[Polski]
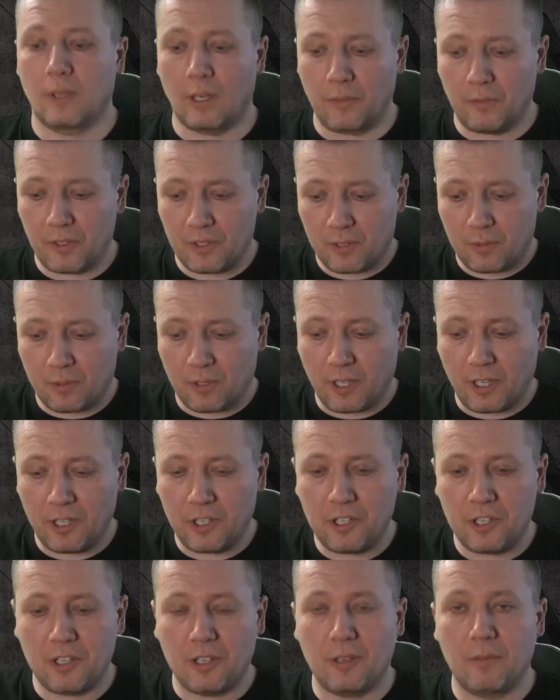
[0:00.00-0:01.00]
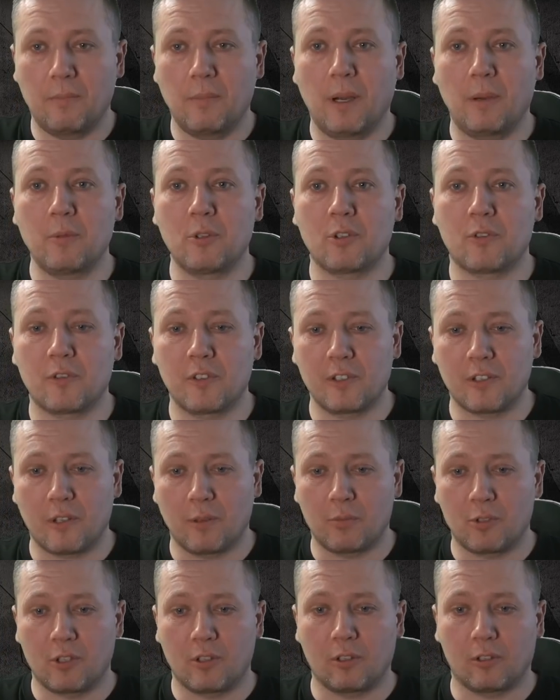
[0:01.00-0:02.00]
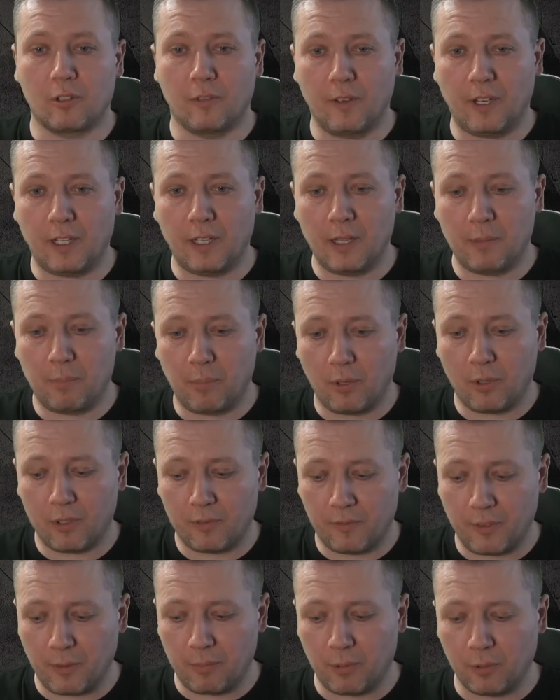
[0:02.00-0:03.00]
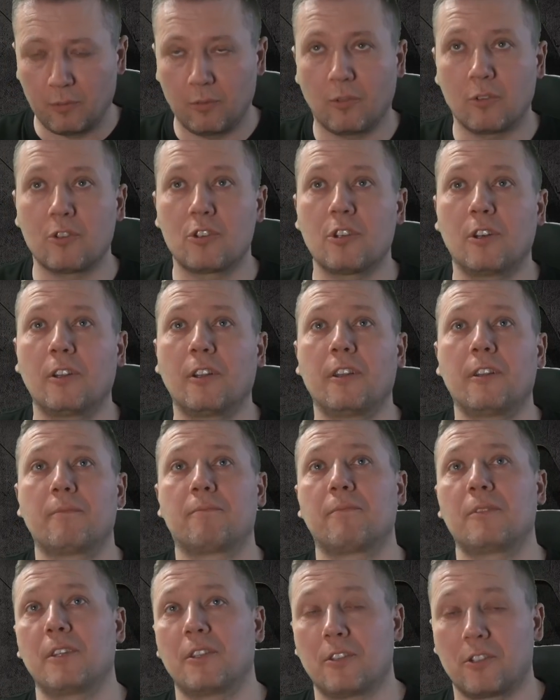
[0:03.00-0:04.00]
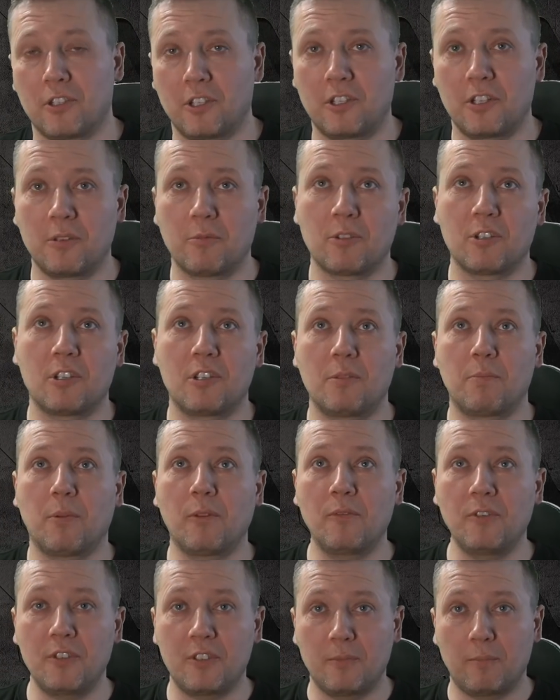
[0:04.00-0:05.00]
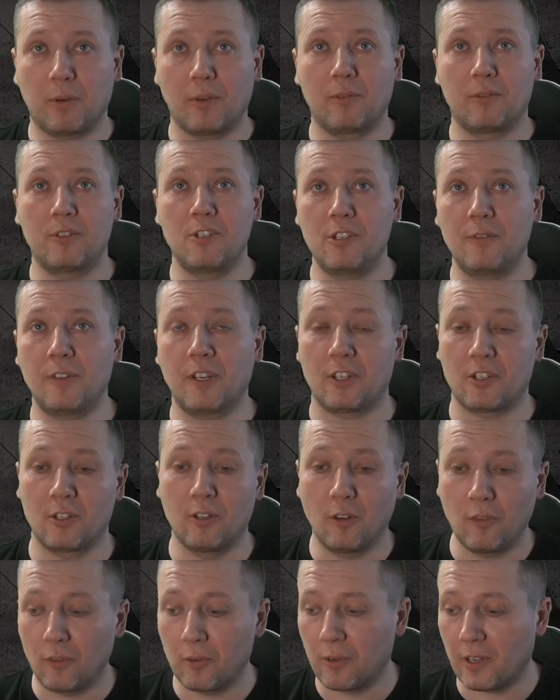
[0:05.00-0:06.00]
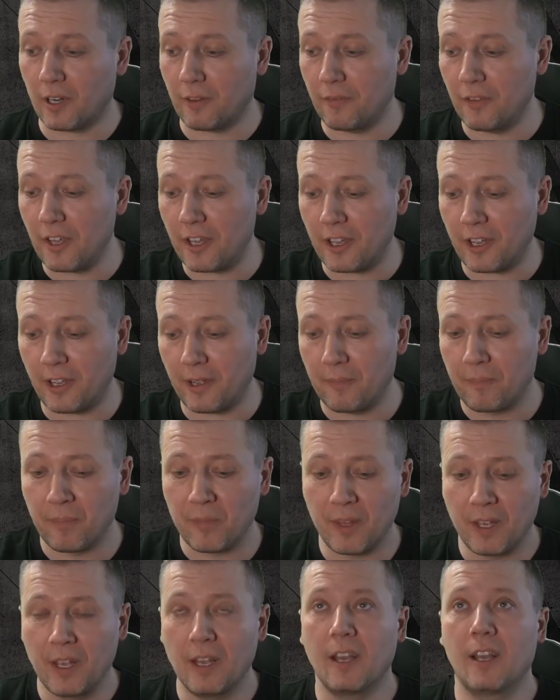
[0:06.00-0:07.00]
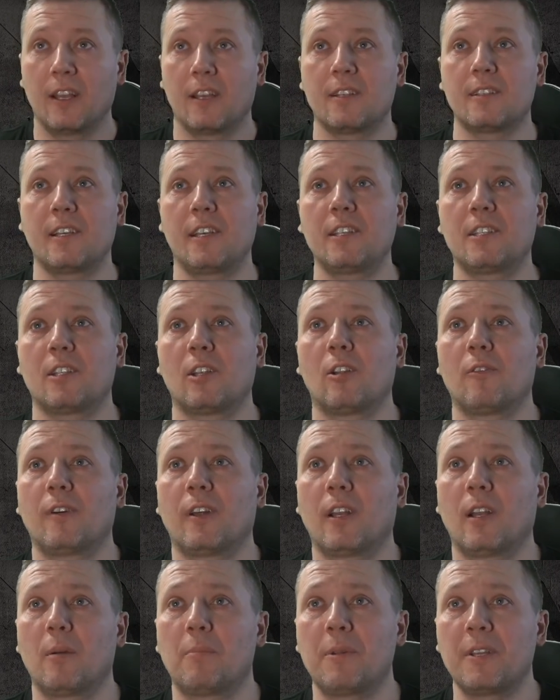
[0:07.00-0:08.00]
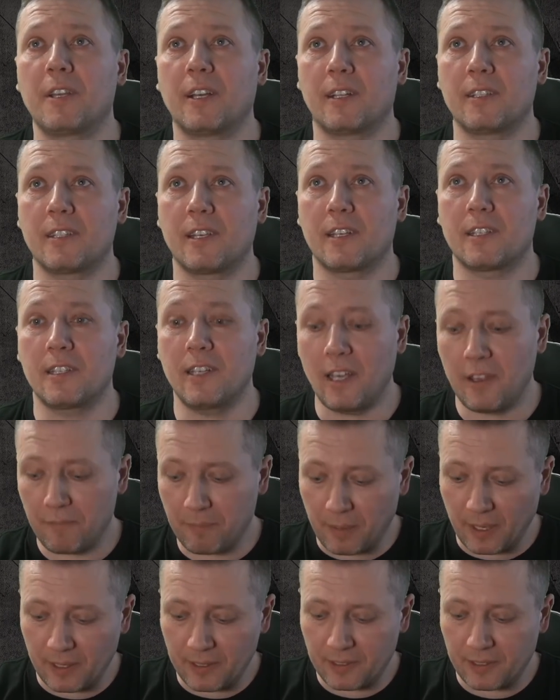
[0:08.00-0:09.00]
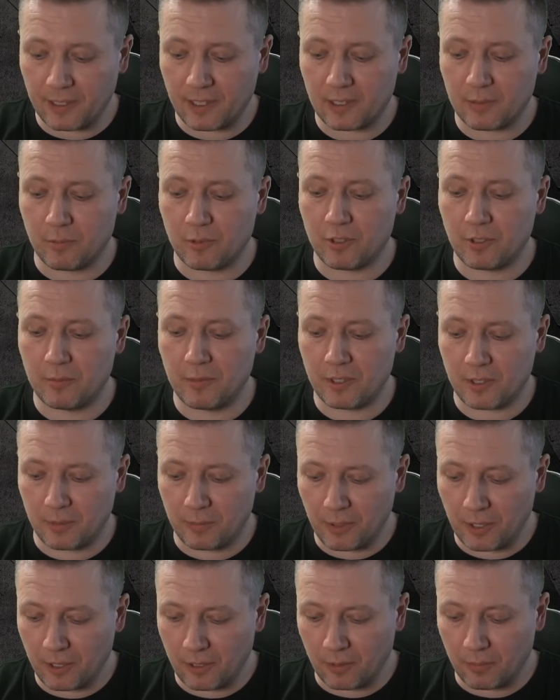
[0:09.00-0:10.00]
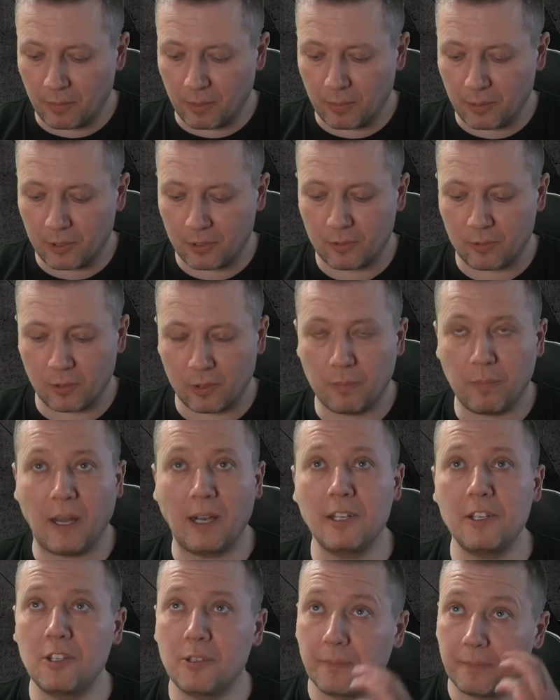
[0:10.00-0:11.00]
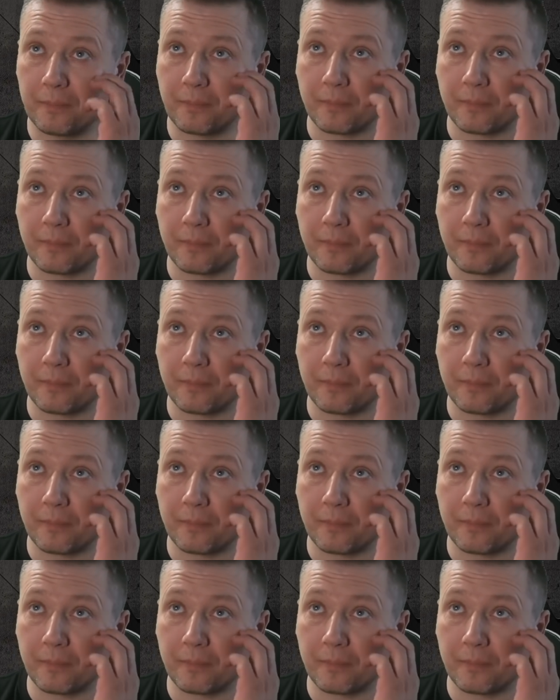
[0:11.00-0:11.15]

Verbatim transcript: A więc słuchajcie, mam już wszystko przygotowane, portfel podłączony, jednocześnie możecie podziwiać nową grafikę. Zainstalowana aplikacja SafePal i teraz możemy sobie ją po prostu odpalić.